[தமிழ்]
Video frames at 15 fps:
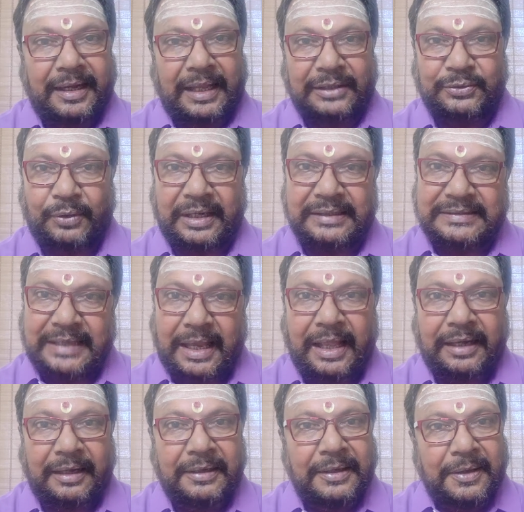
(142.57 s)
நான் சொன்னேன்
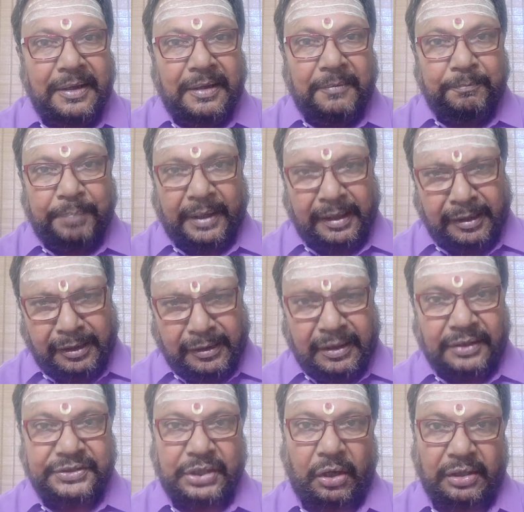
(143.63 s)
சார் பெரிய
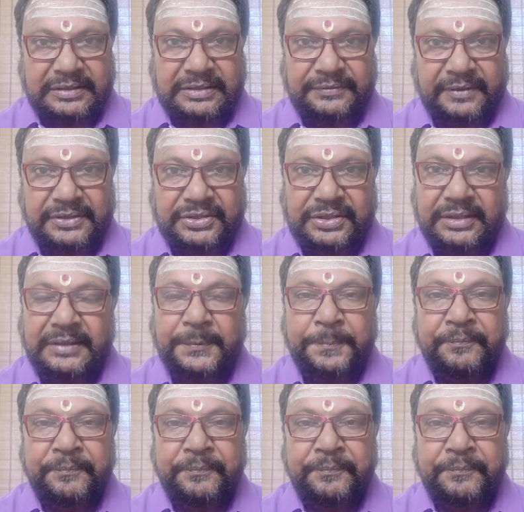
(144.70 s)
ஷார்ட்ஸ் வச்சு